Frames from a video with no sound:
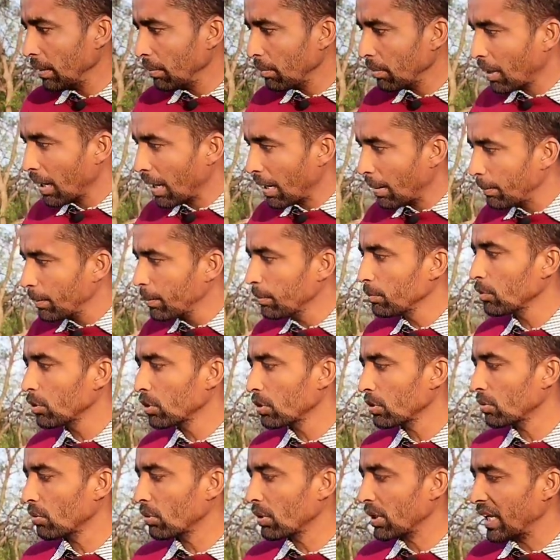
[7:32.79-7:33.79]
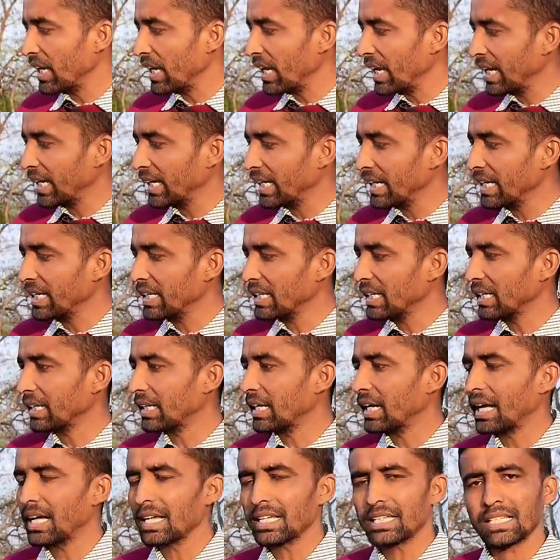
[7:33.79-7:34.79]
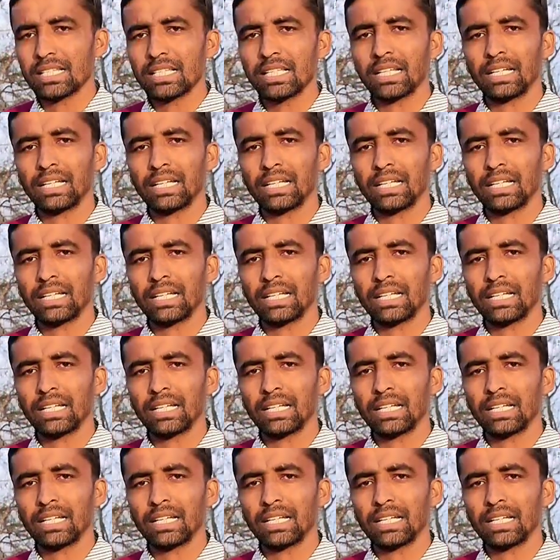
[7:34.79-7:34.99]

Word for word: এবং আমি মনে করি এক একটা গাছ